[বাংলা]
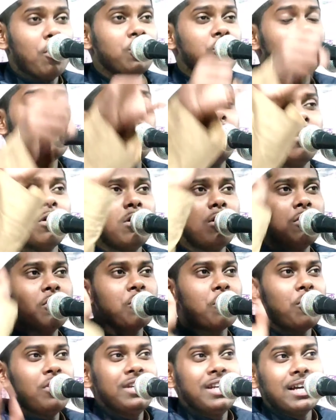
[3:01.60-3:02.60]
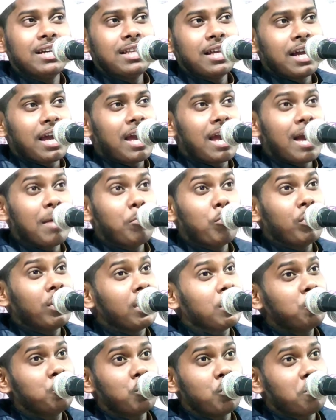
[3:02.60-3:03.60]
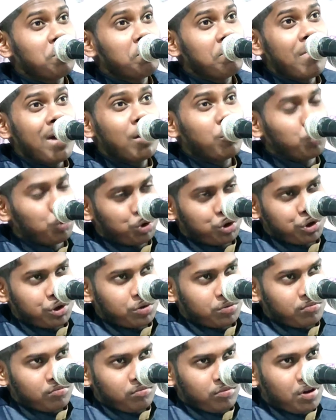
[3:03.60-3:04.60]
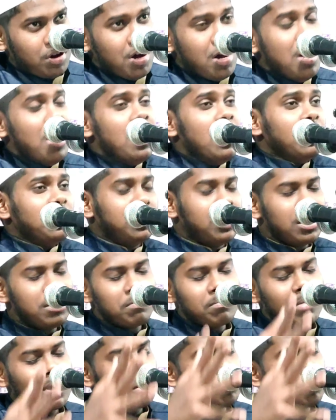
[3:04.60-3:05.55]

নজর করিয়া দেখে এমন একজন মানুষ যেই